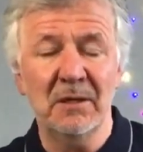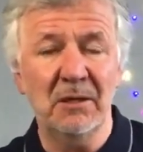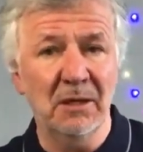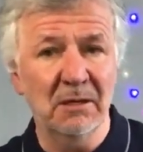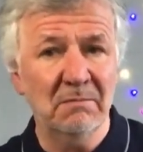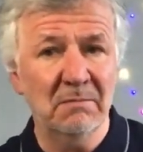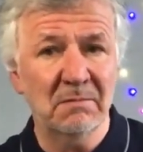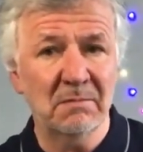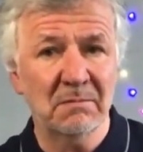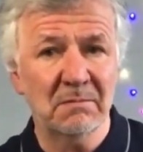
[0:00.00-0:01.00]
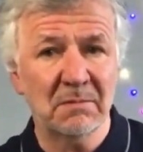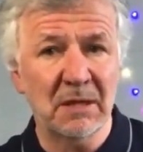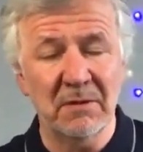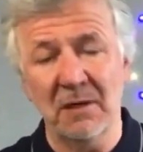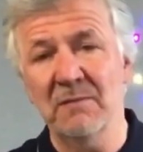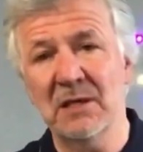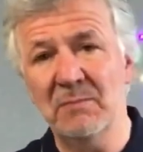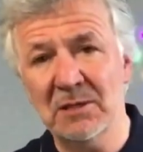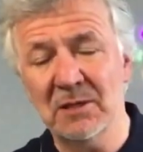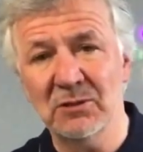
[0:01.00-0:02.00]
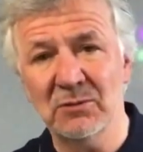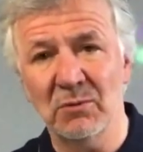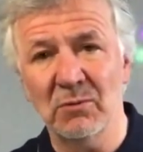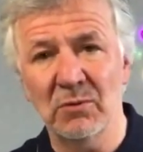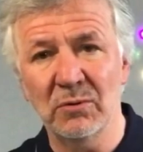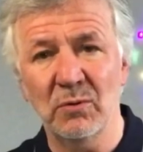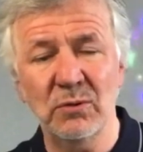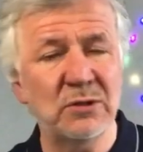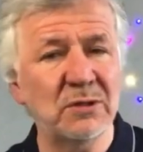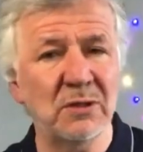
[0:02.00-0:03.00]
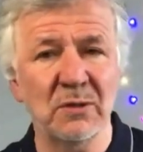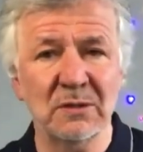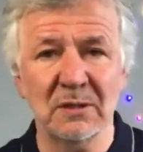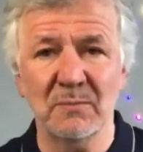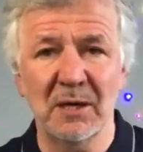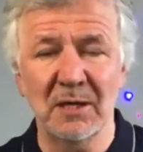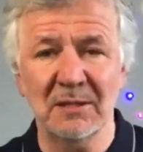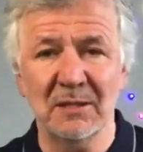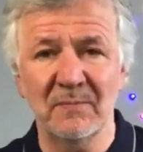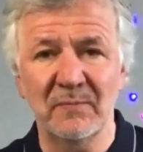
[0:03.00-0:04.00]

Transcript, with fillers: И, наверное, вы заметили, что он очень серьезно разбогател.